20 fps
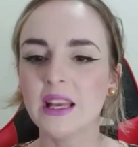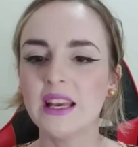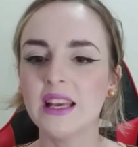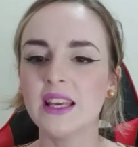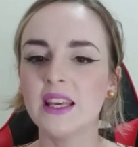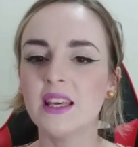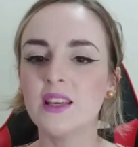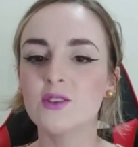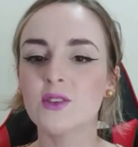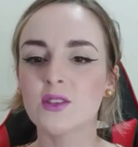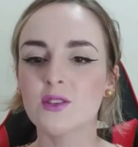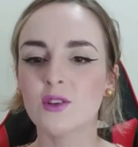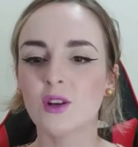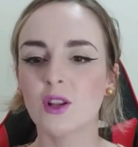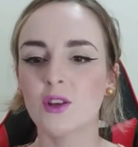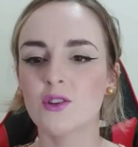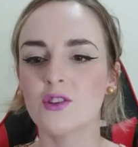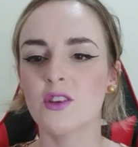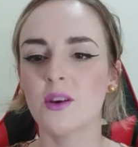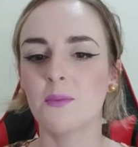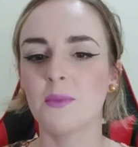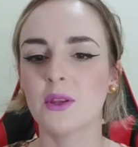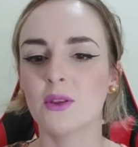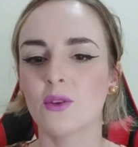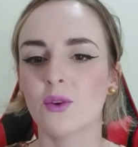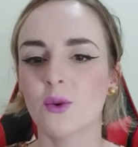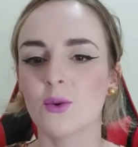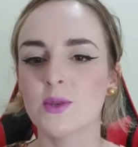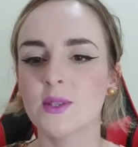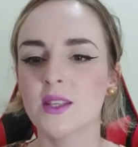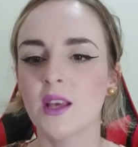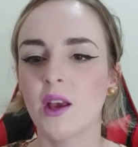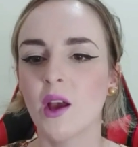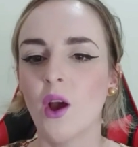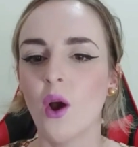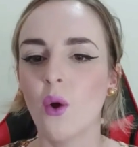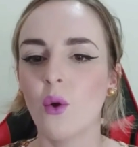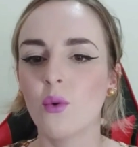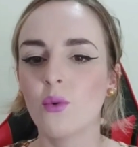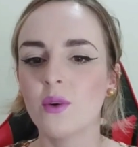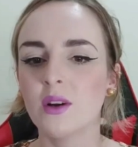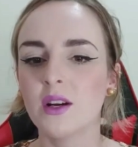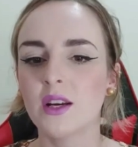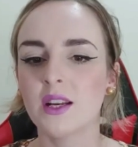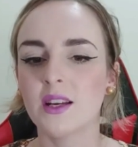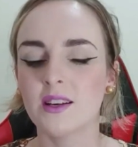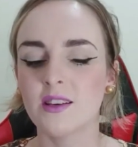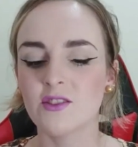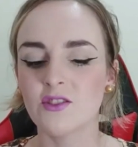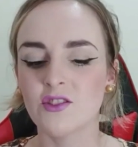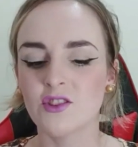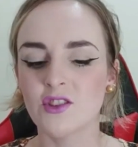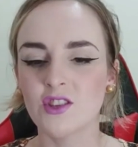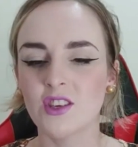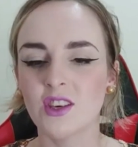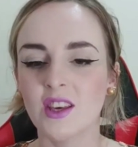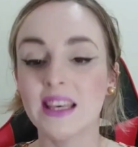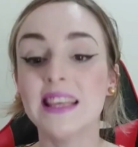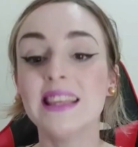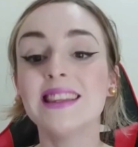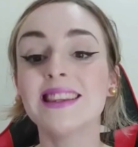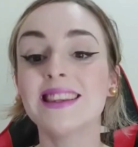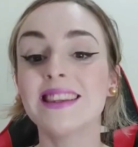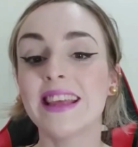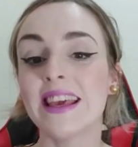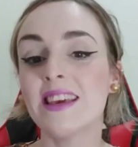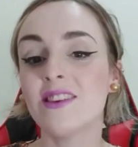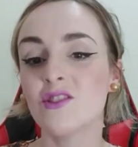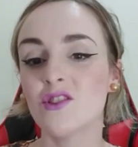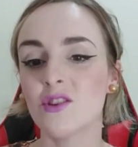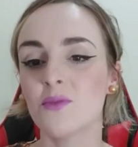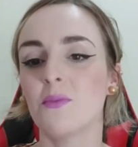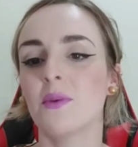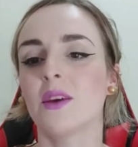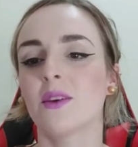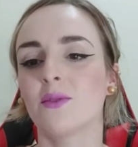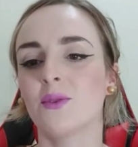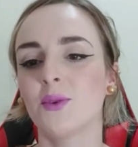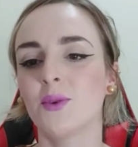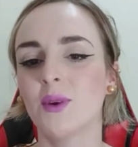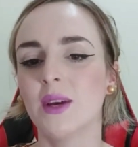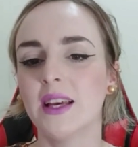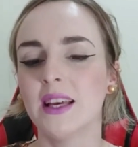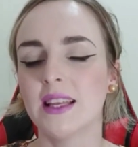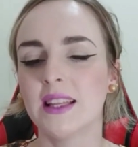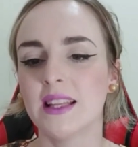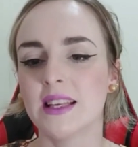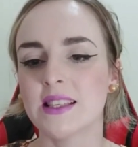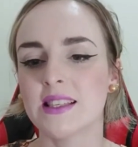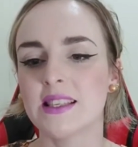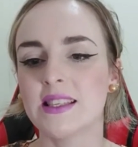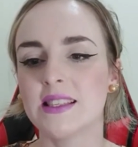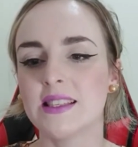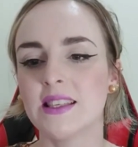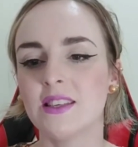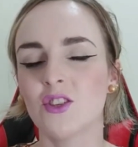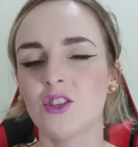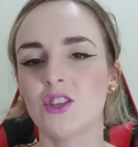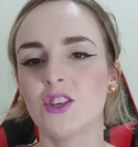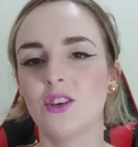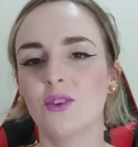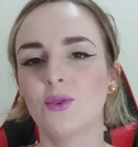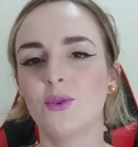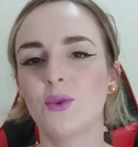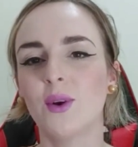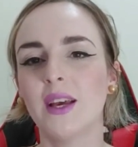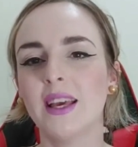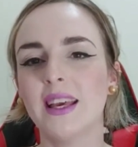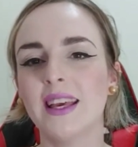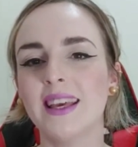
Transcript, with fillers: E isso a astrologia me trouxe um grande entendimento nesse sentido.